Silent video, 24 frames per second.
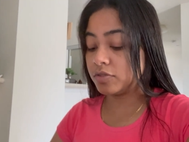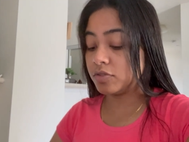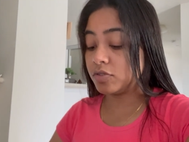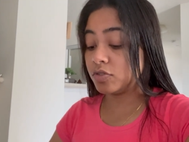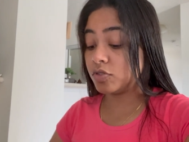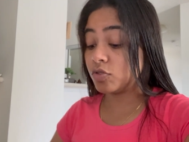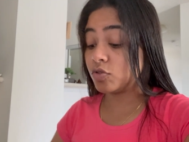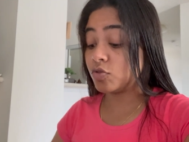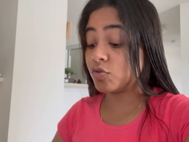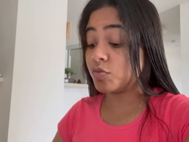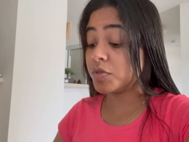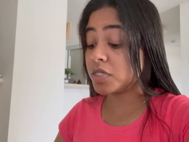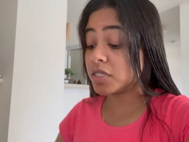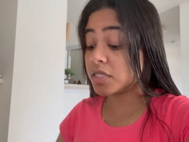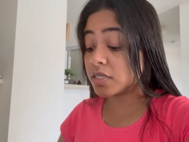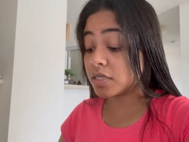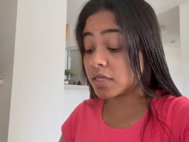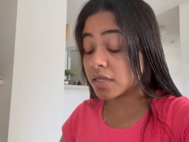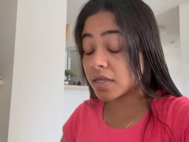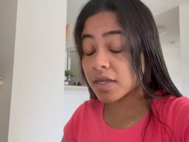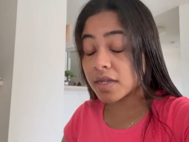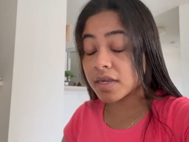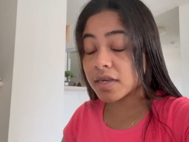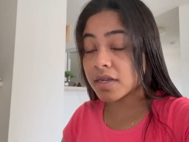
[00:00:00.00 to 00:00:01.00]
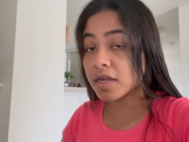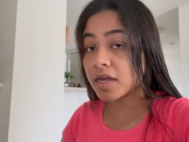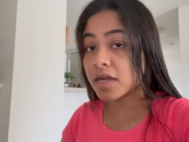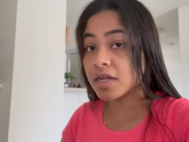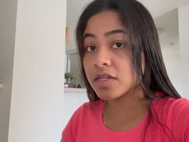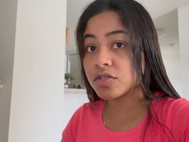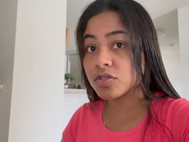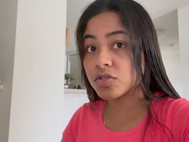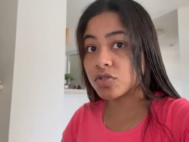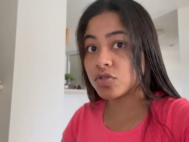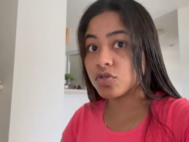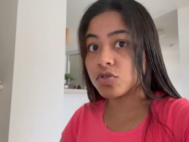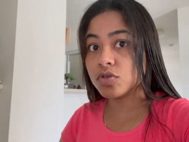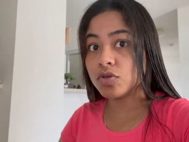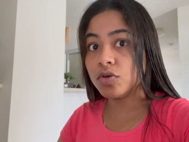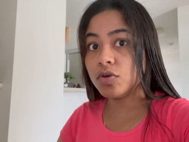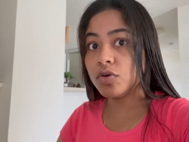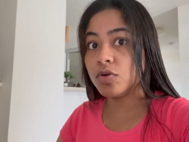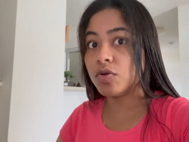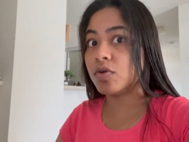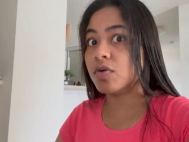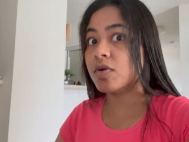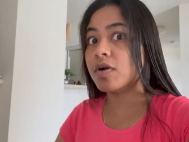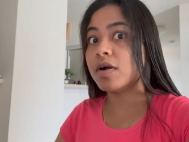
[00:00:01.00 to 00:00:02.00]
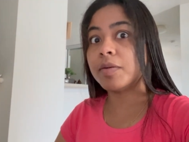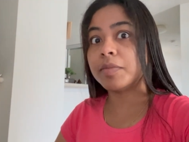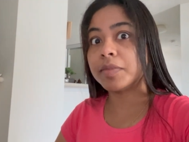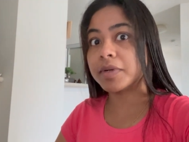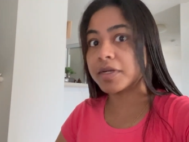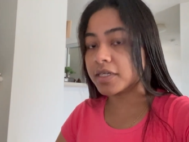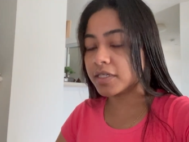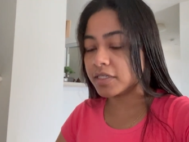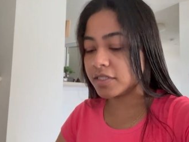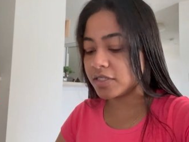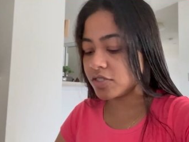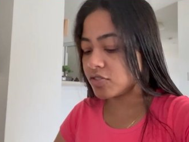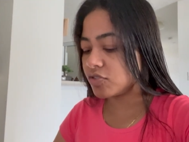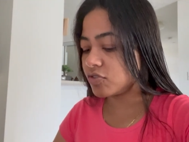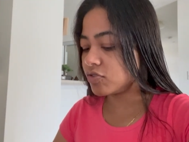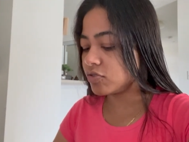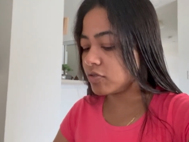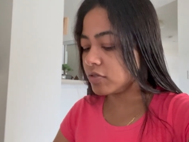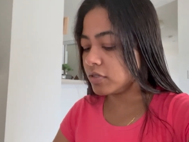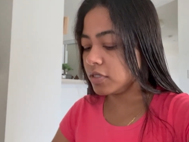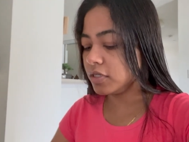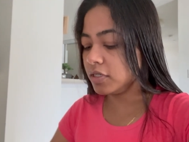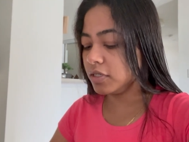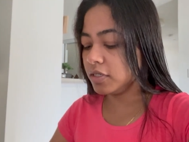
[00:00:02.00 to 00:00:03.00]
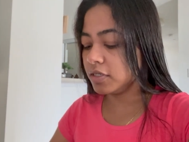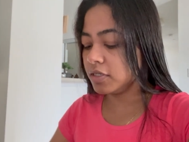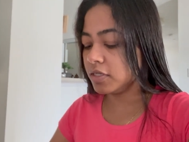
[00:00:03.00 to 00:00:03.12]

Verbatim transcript: যে তুমি চিকেন খাচ্ছ আমাকে দিচ্ছ না